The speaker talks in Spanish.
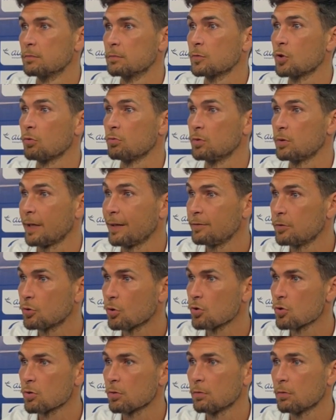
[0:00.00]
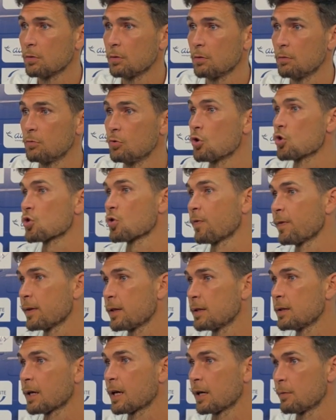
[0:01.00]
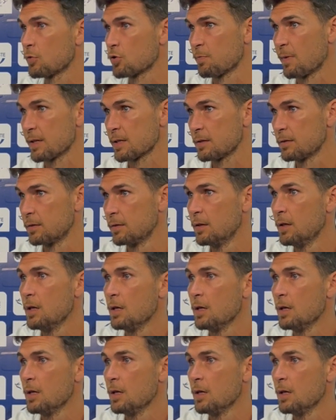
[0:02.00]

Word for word: contentos, no es suficiente, queremos más.